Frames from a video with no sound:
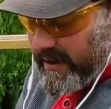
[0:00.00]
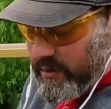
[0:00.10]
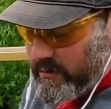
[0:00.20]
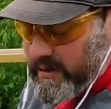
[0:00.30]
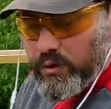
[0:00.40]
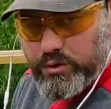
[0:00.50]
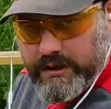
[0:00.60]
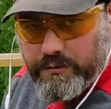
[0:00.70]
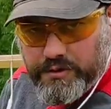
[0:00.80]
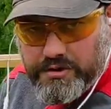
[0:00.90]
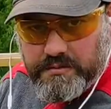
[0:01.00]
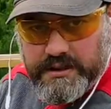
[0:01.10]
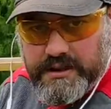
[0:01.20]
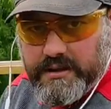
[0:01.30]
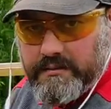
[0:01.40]
plywood me gusta mucho,
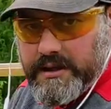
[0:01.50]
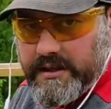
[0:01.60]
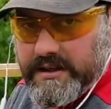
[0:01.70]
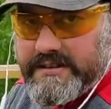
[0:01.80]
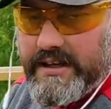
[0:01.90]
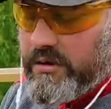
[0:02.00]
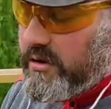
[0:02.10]
es